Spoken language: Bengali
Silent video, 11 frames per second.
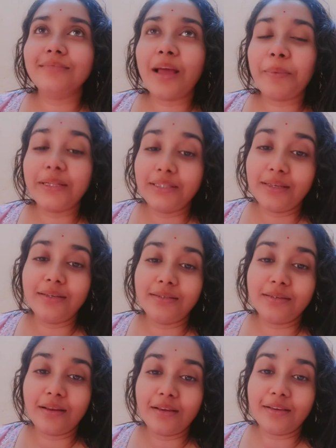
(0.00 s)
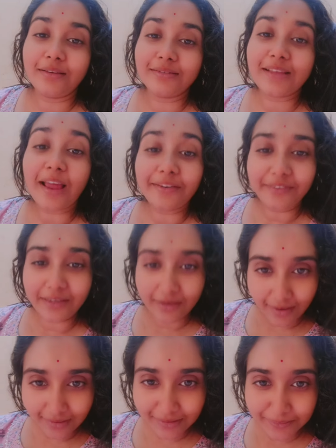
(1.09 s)
আমাদের
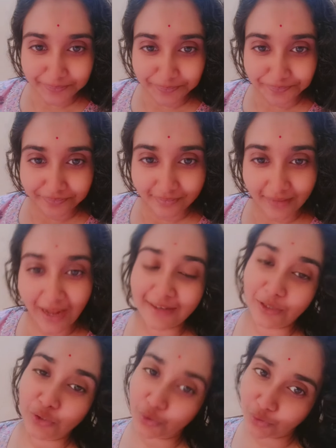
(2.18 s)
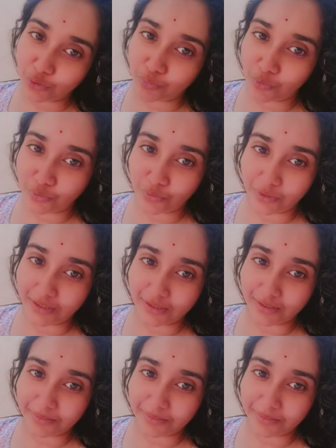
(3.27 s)
সান্দিকার একটা ছোট্ট বনু হয়েছে